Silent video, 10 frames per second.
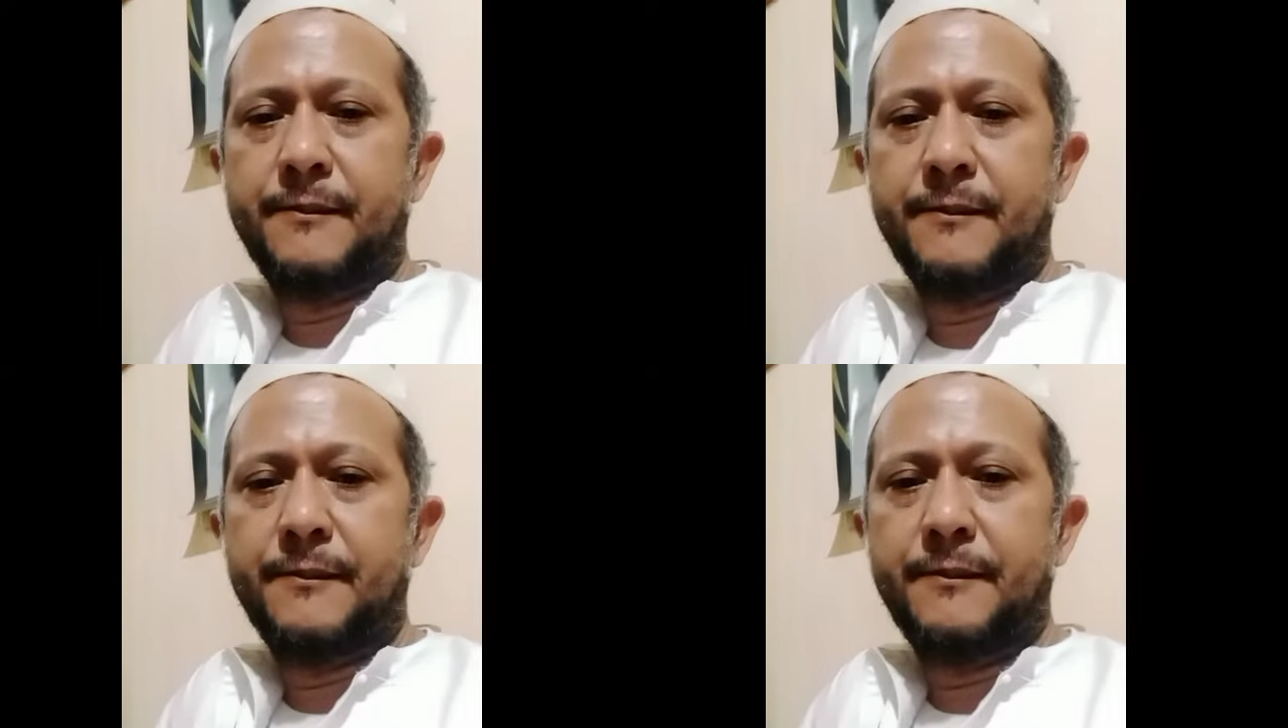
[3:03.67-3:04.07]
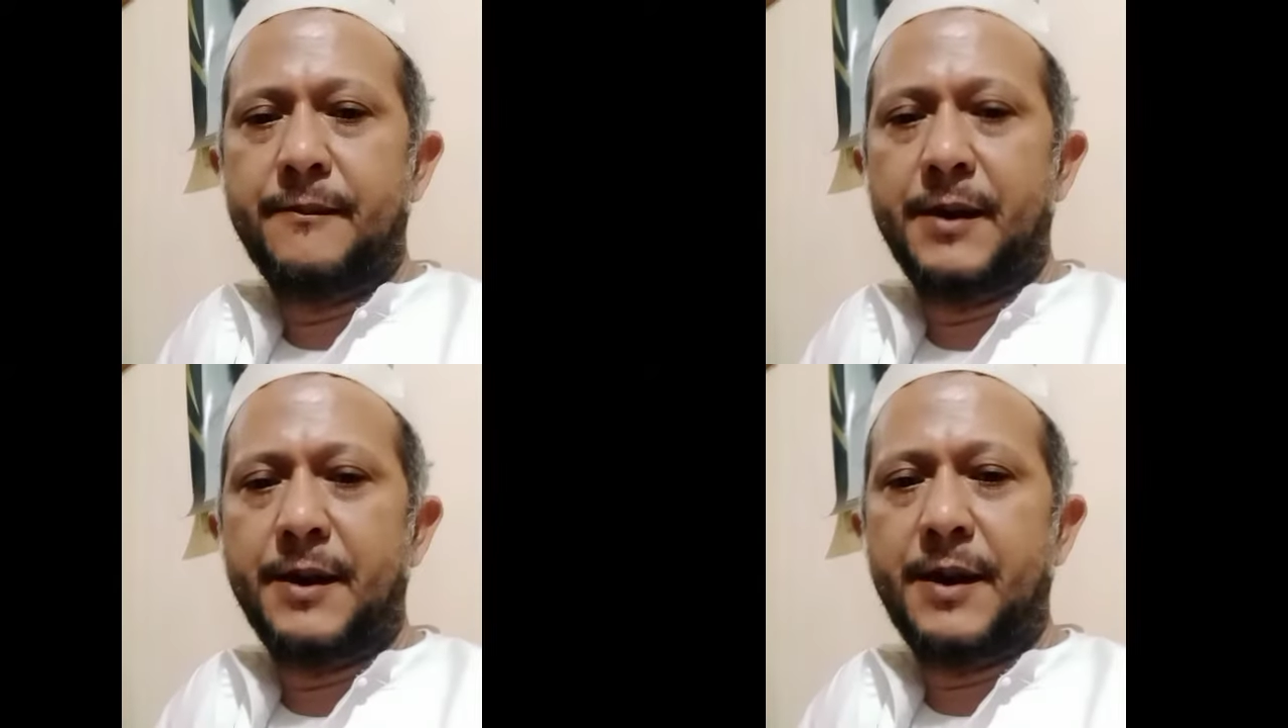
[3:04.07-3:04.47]
diri
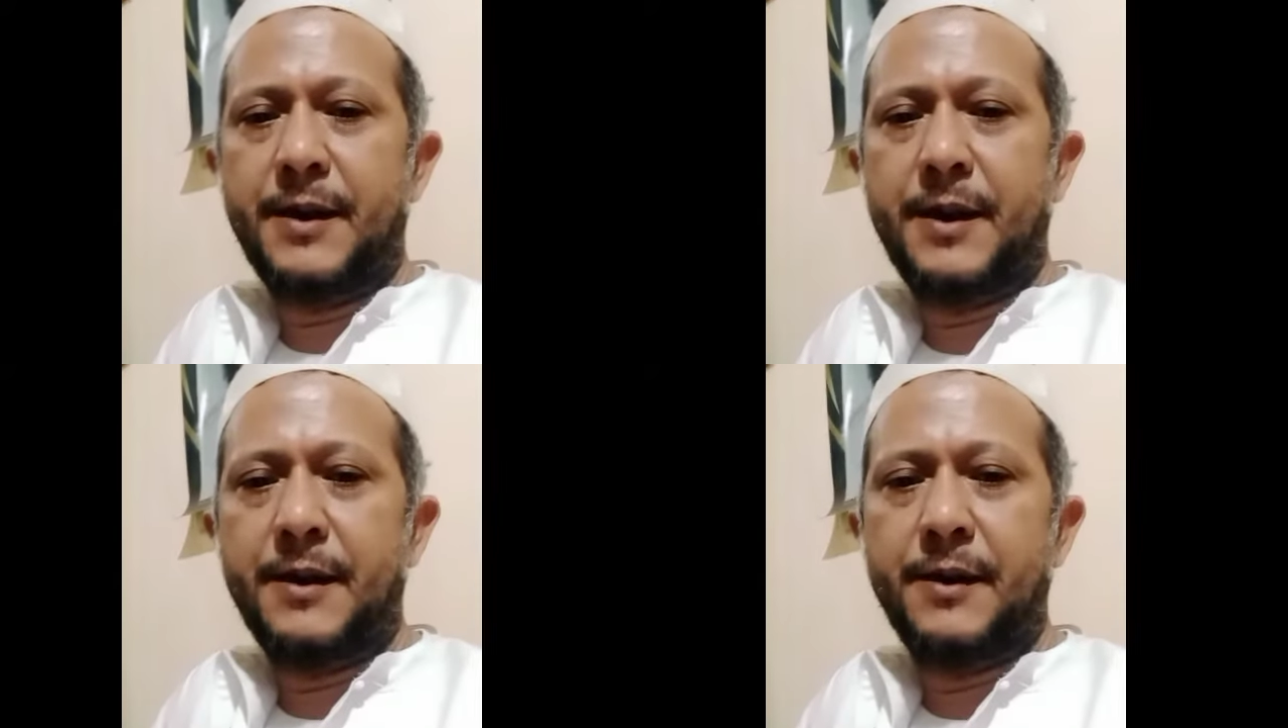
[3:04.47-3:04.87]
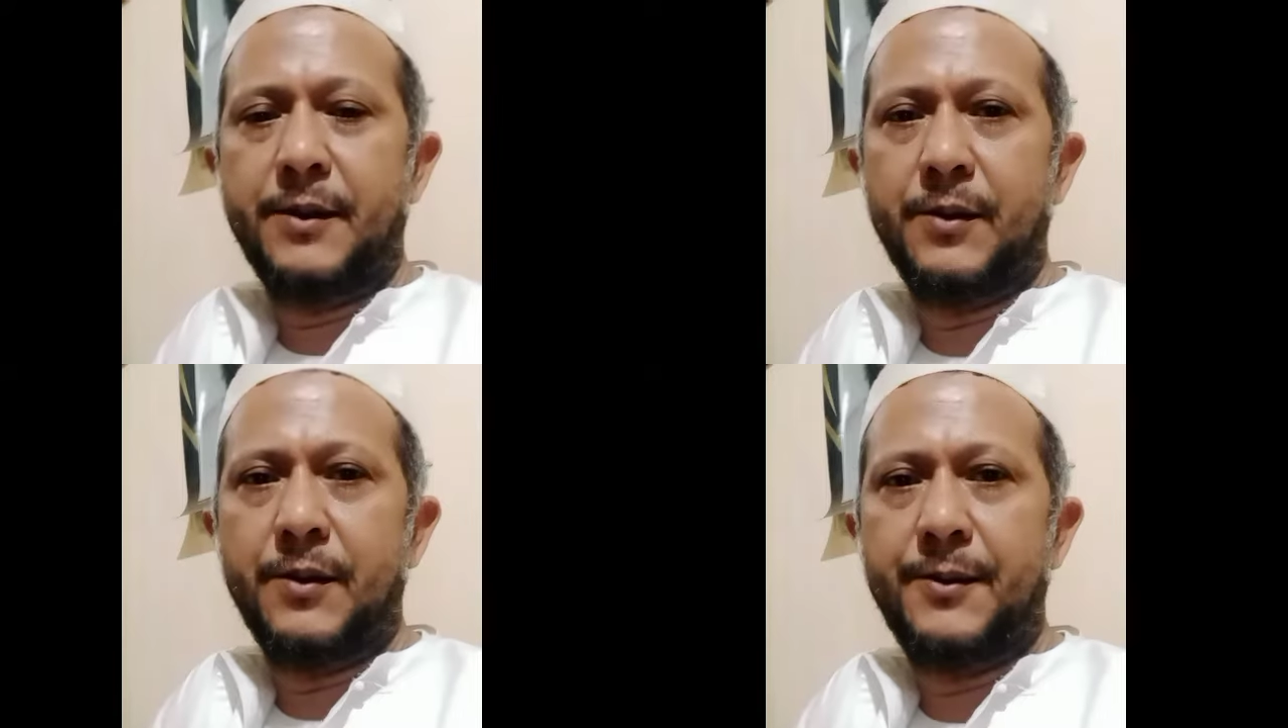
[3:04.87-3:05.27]
kita,
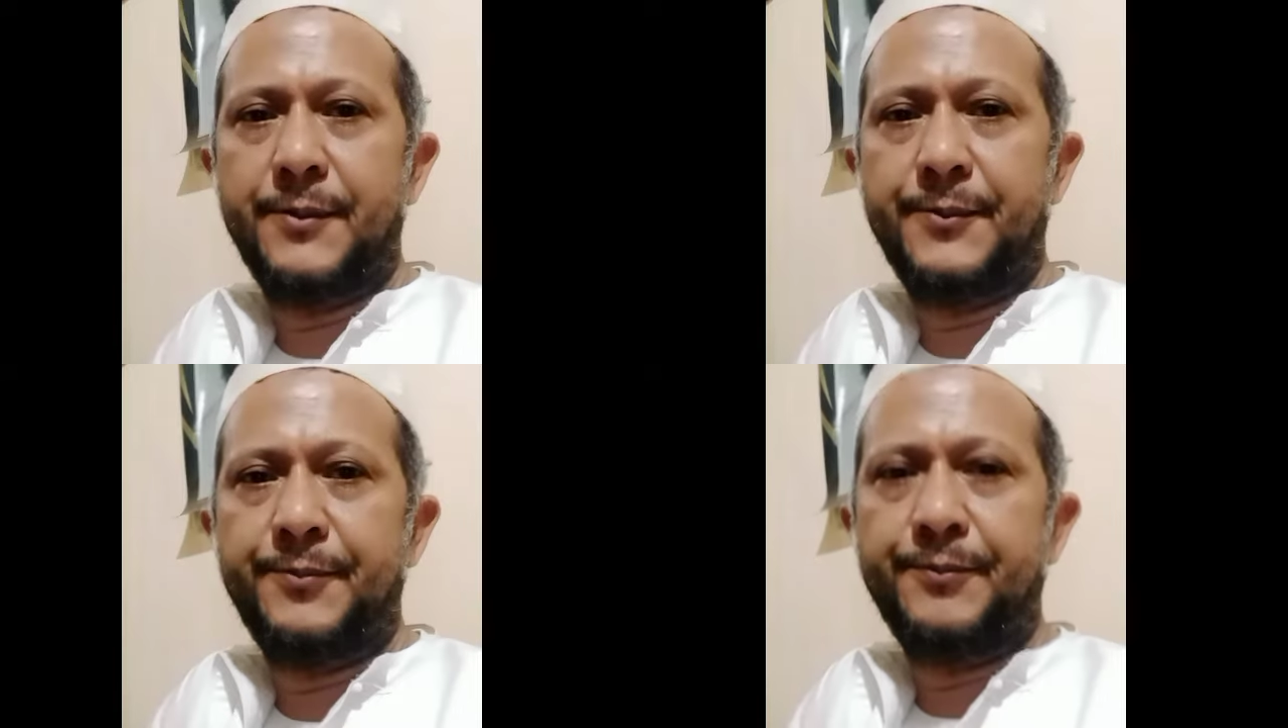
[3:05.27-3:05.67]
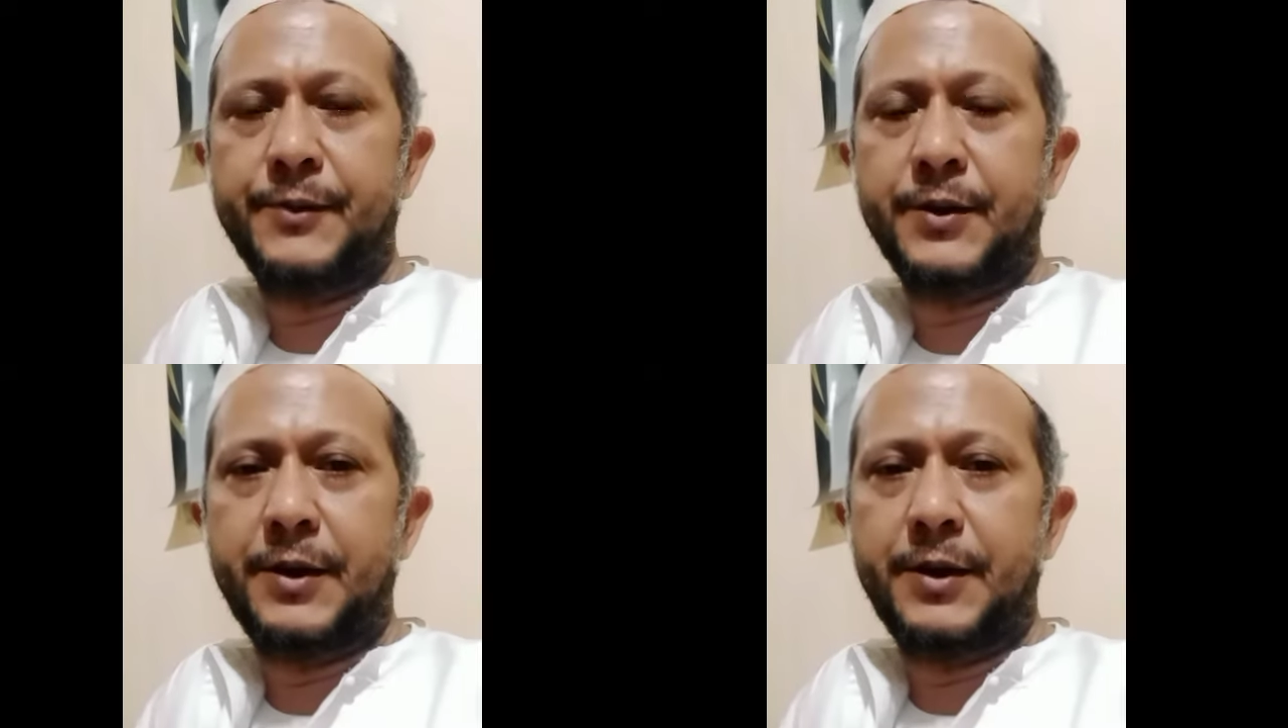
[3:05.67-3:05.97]
kita